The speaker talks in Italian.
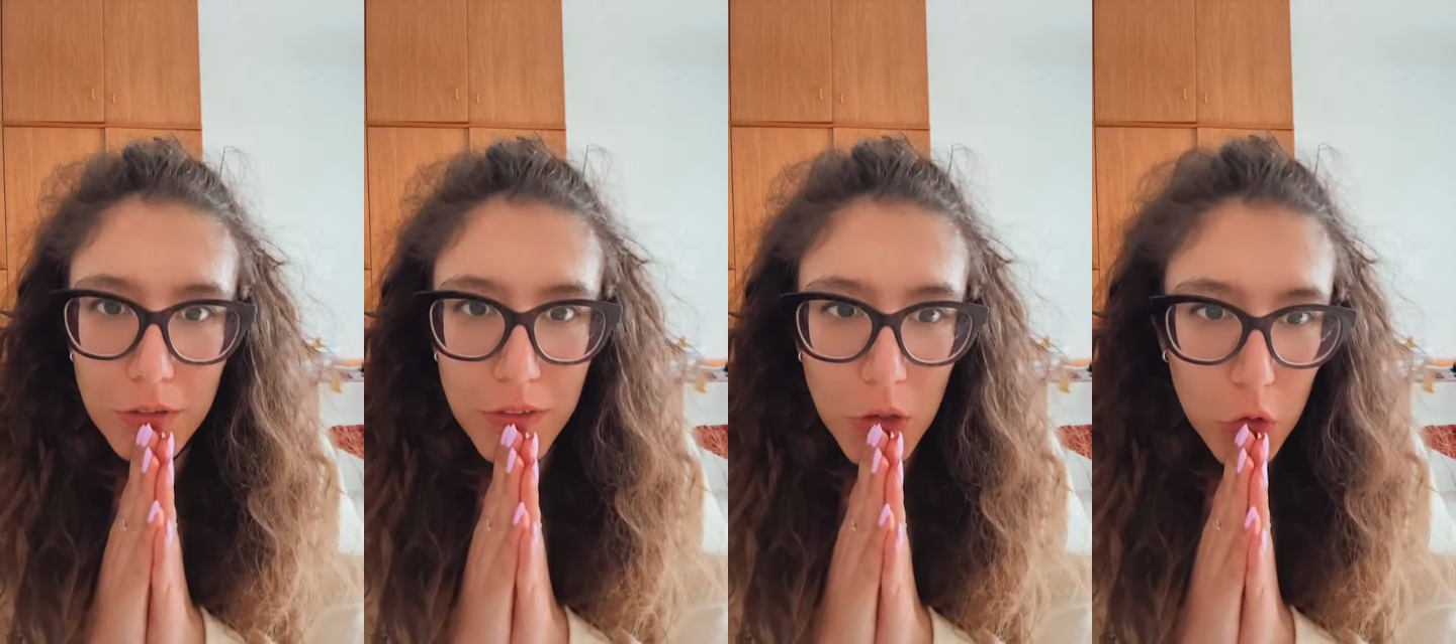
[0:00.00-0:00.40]

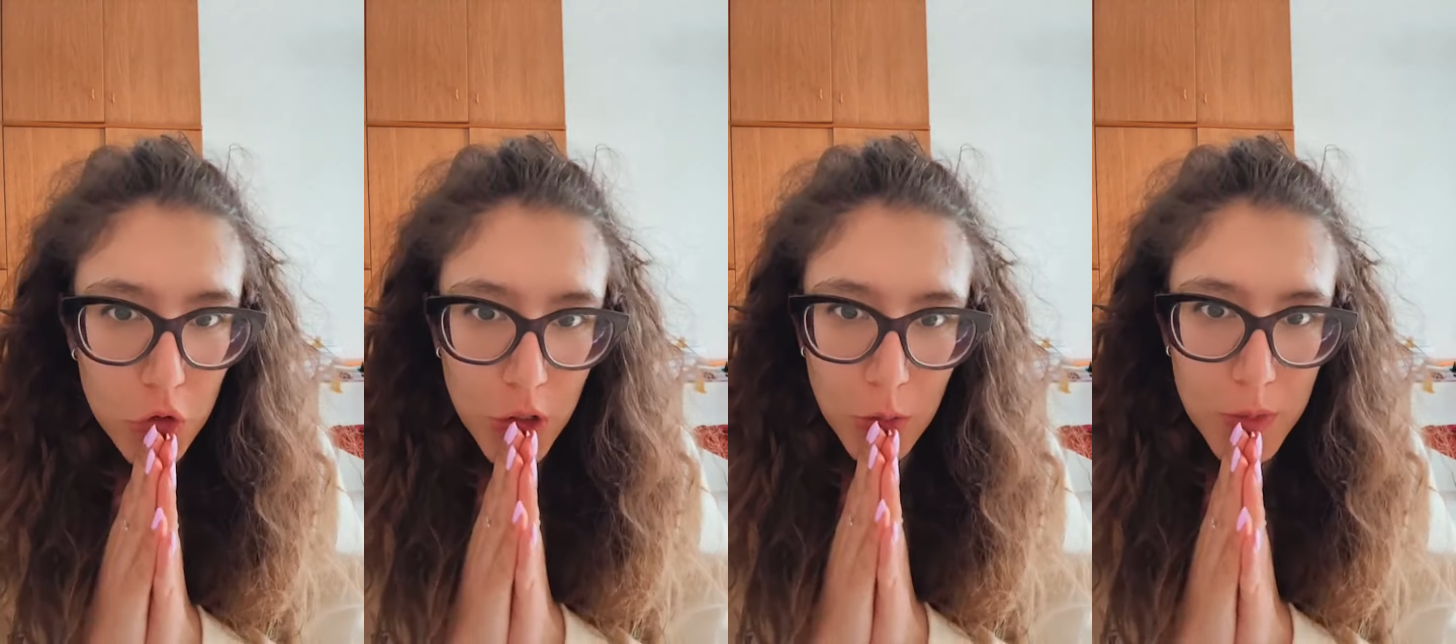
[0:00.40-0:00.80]

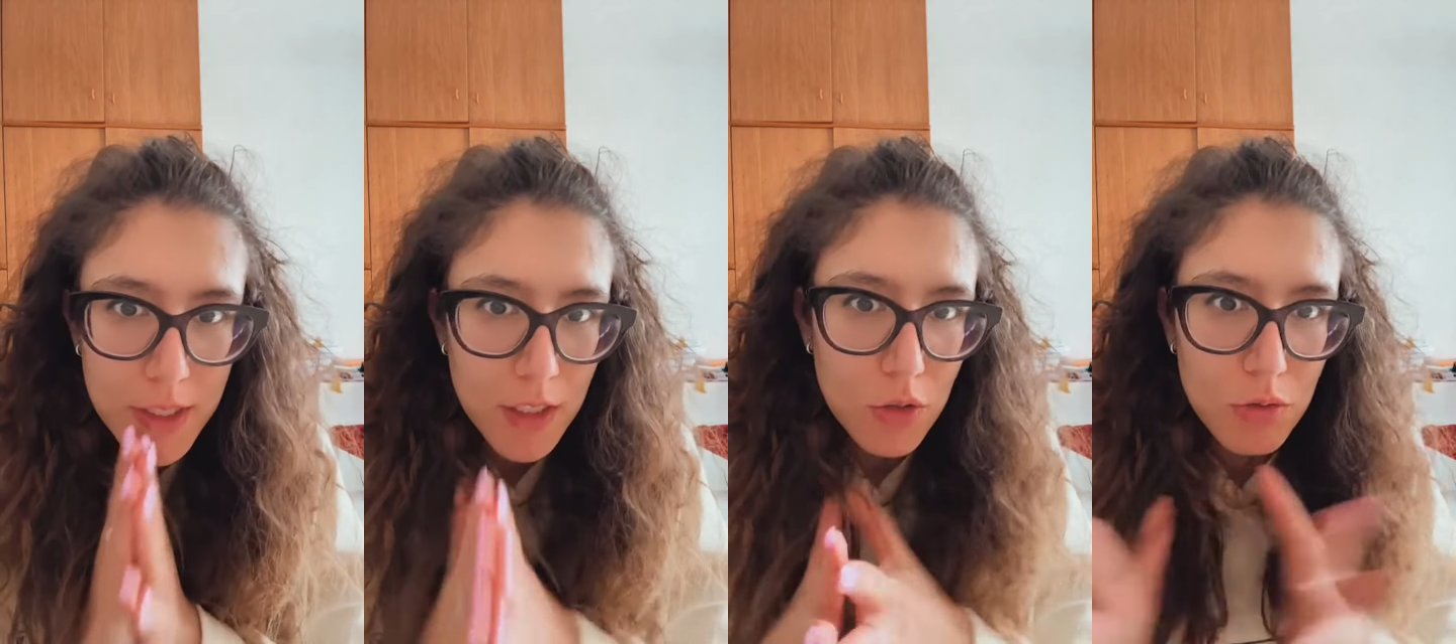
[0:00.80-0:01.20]
veloce in
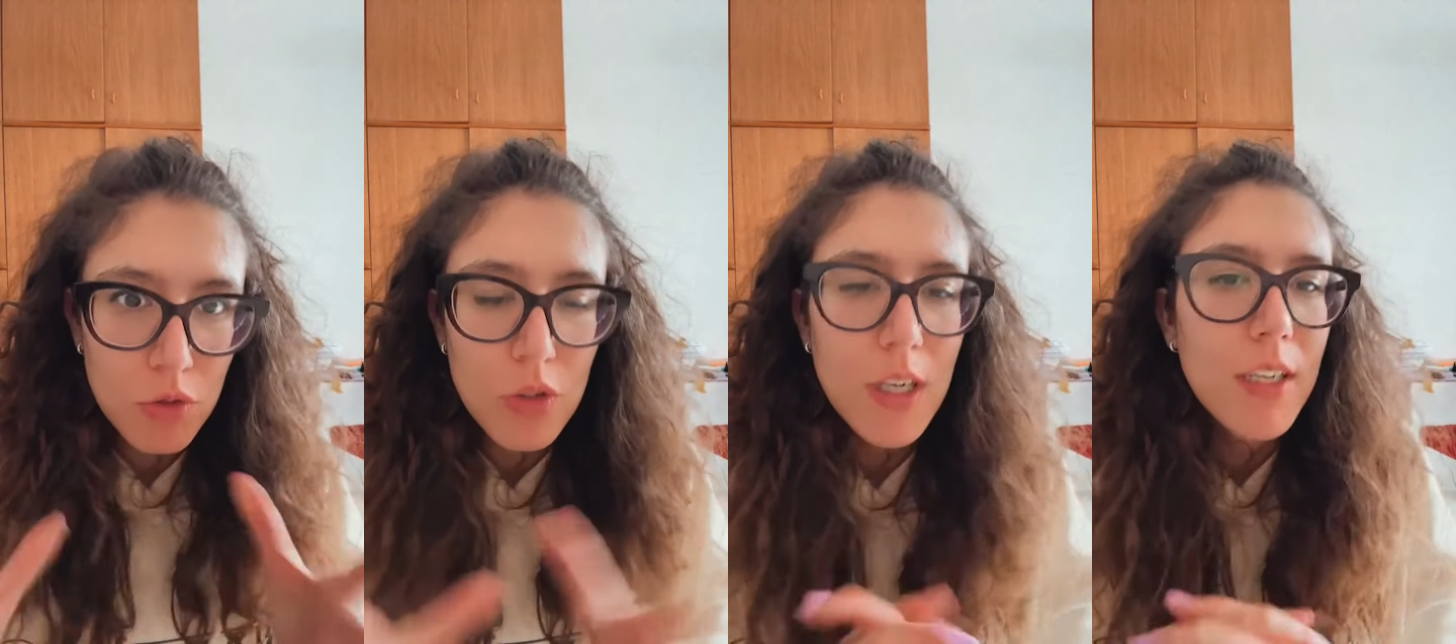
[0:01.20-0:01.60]
questa
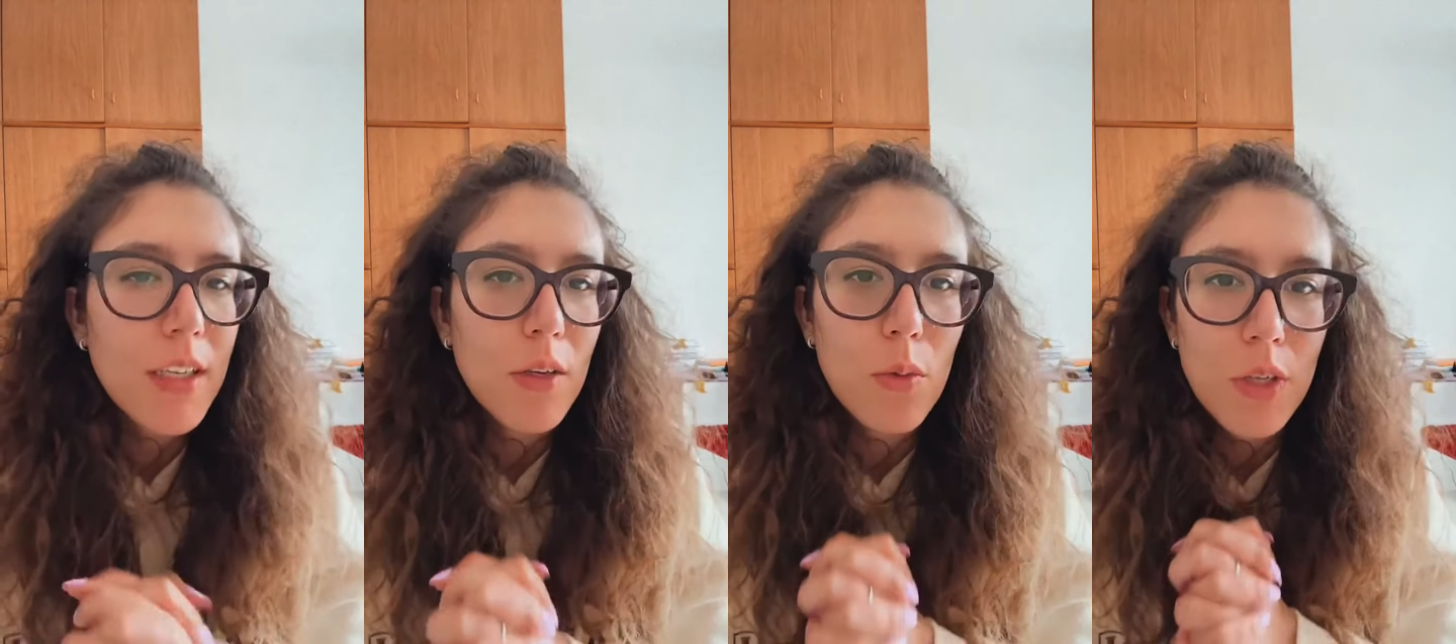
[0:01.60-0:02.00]

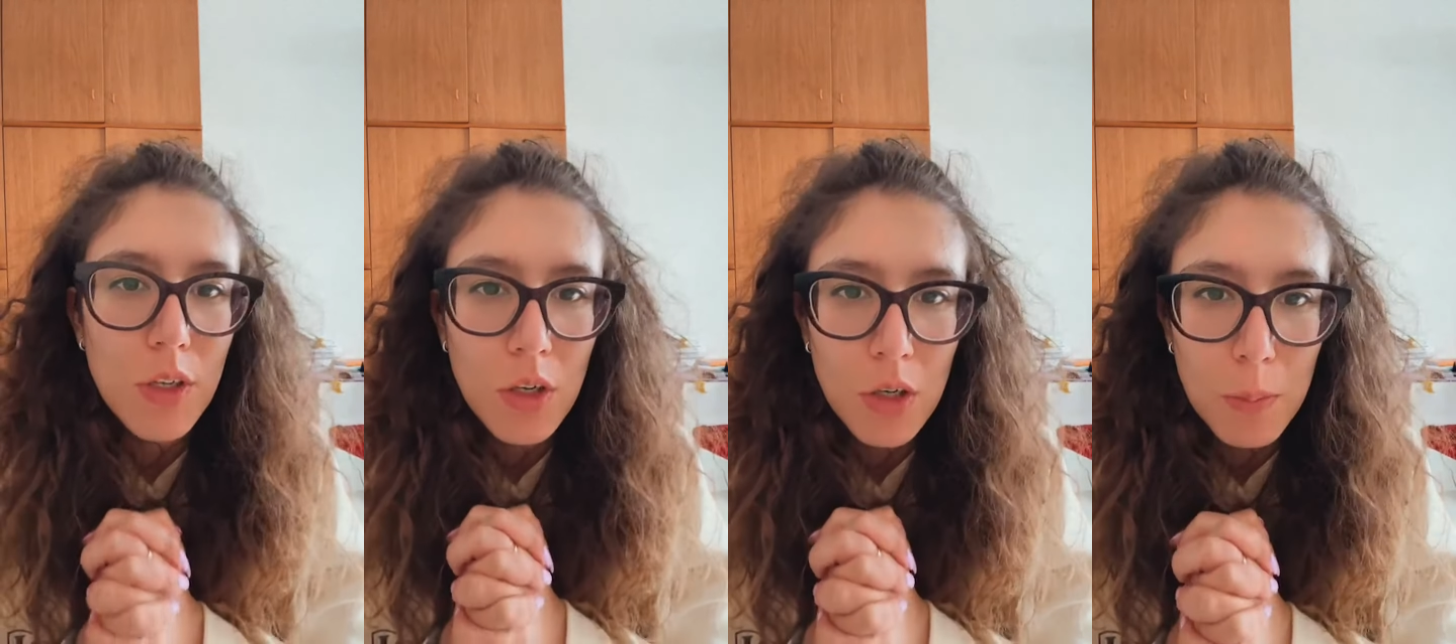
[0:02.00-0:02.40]
giornata in
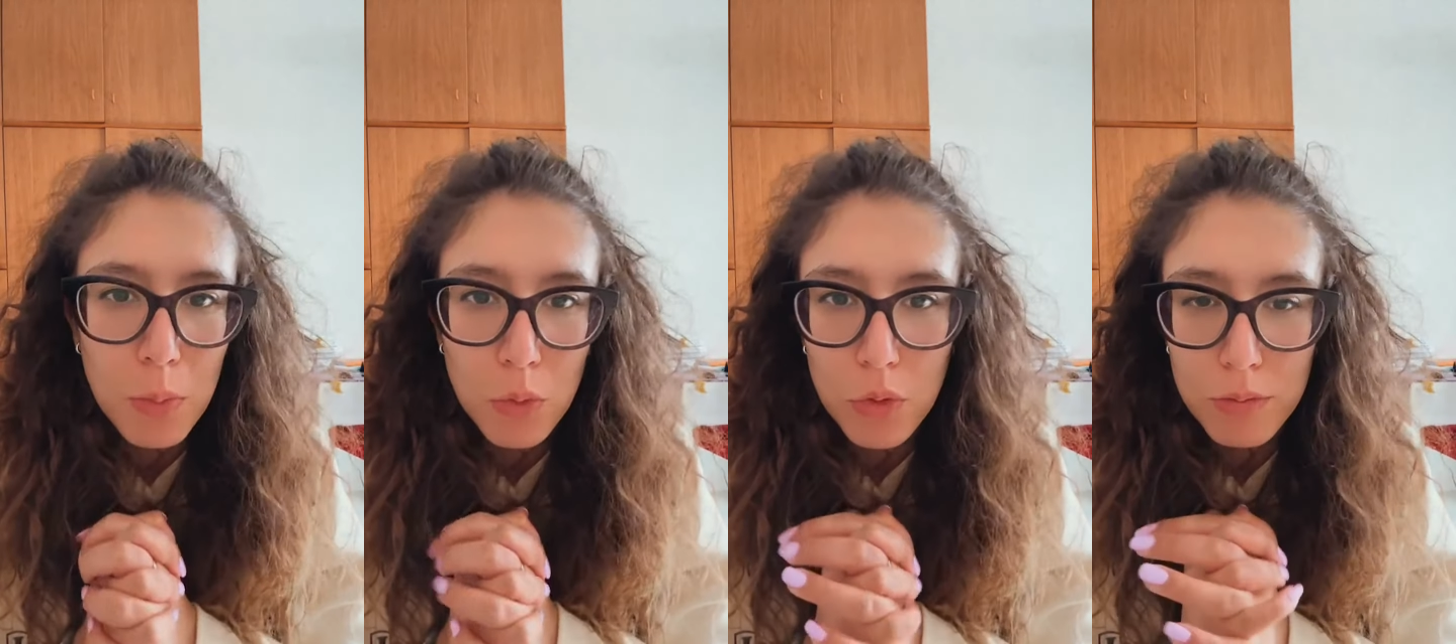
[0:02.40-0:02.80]
cui ho
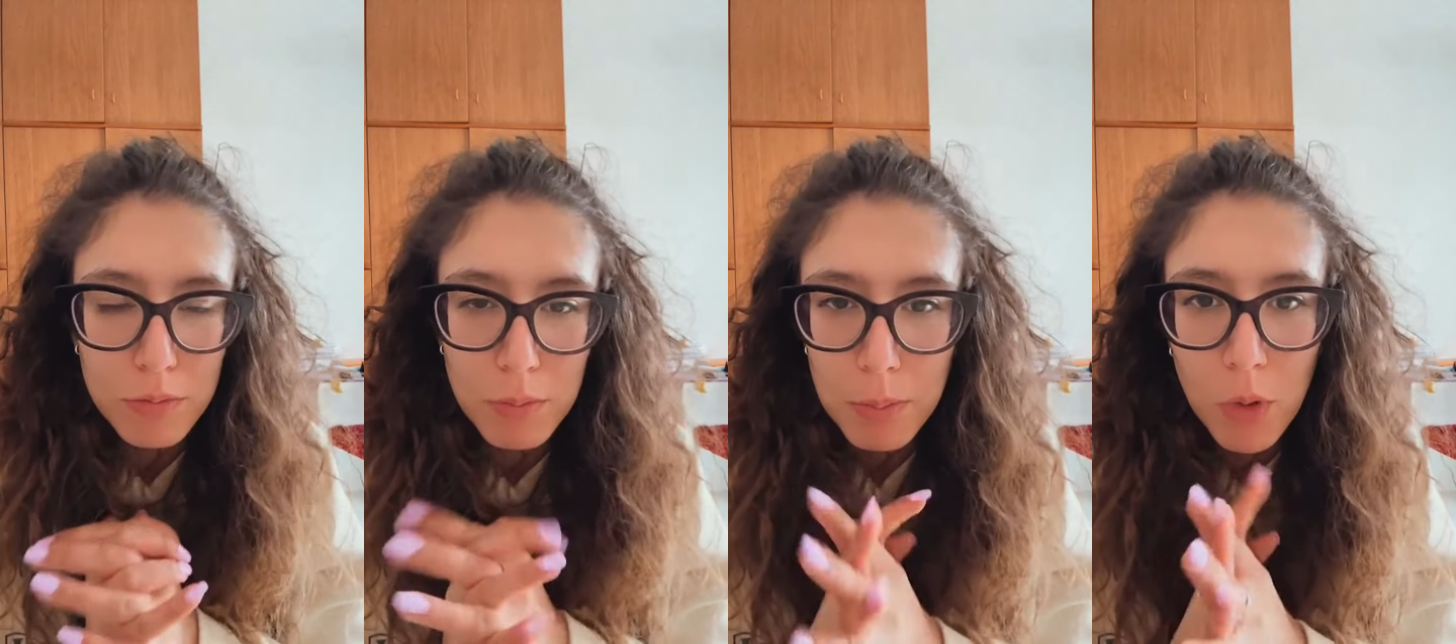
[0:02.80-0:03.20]
appunto